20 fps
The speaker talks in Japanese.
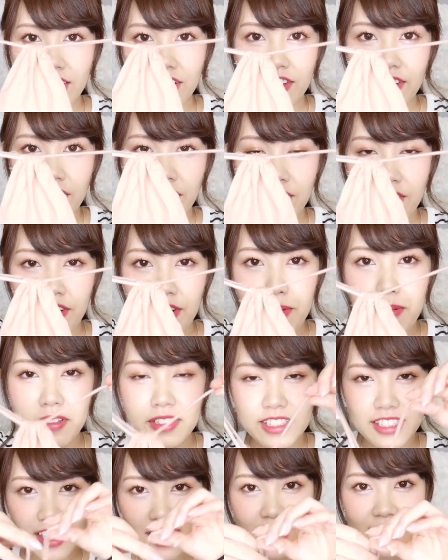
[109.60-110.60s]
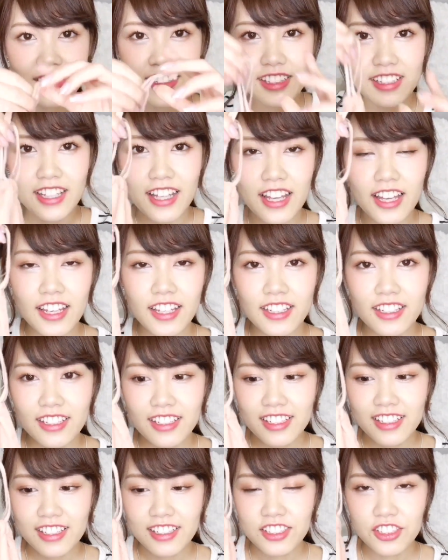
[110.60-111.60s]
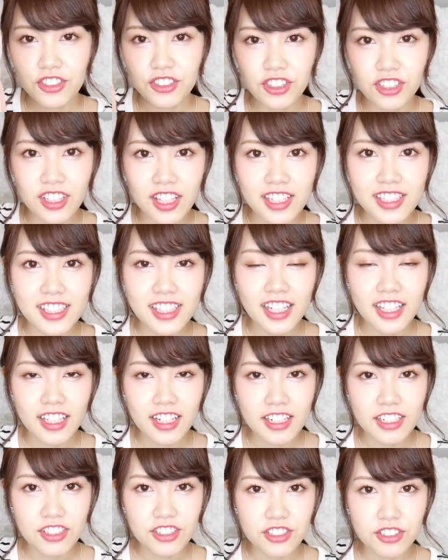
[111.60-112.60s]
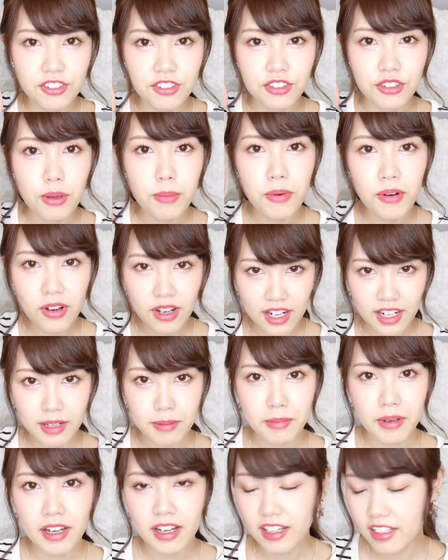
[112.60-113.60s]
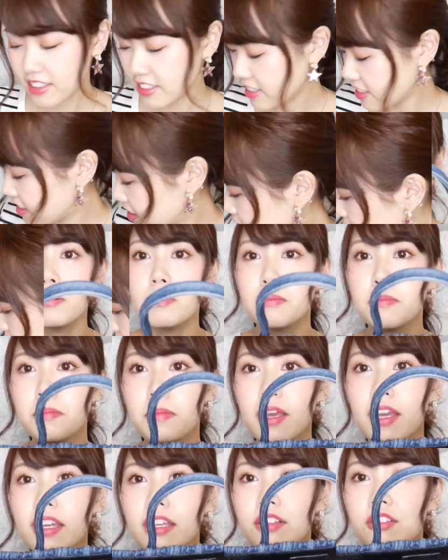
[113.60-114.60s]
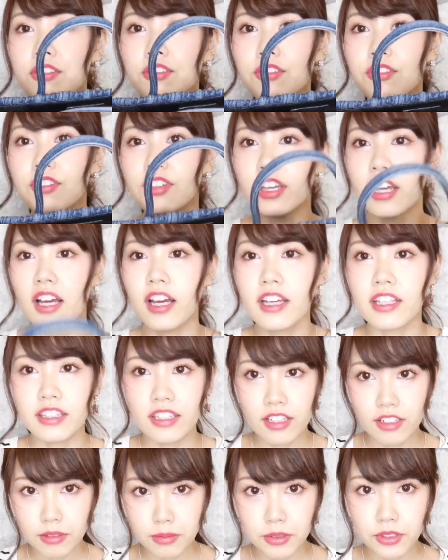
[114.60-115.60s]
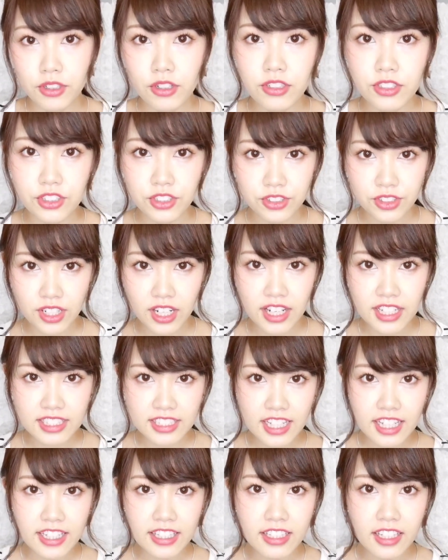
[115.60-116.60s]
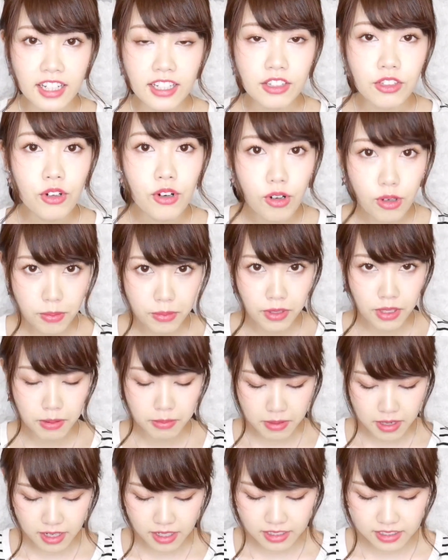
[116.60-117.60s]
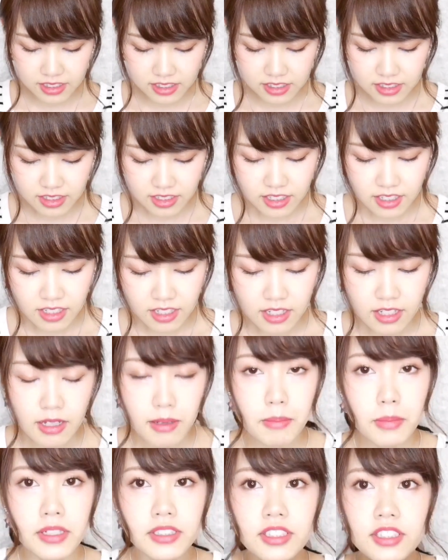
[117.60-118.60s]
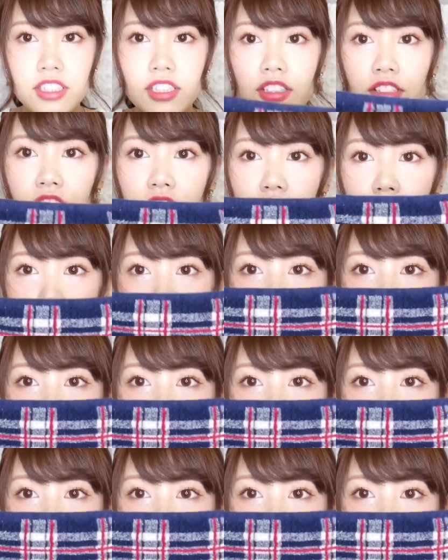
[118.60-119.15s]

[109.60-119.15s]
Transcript: これを持ち歩いて外でつけたりすることもありますメインのとこに入ってるものを紹介していきたいと思いますまず1つ